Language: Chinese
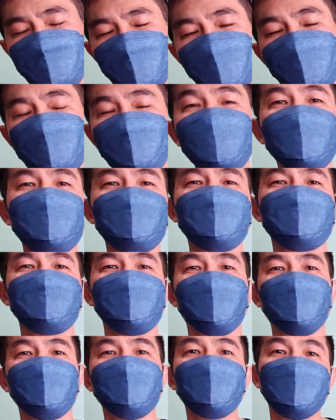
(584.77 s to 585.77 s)
那种太
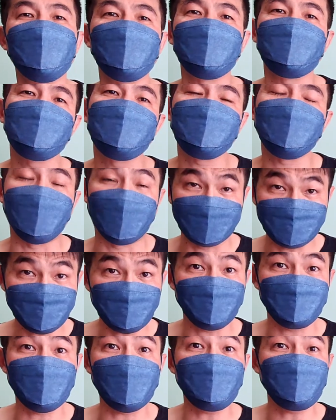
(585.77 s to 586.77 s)
少了，还
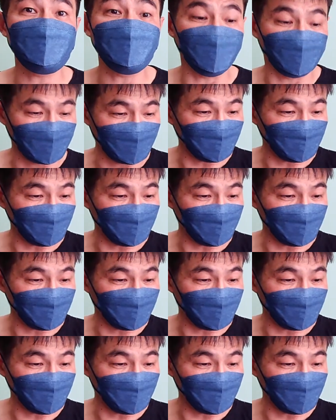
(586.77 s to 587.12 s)
是有弹书哦。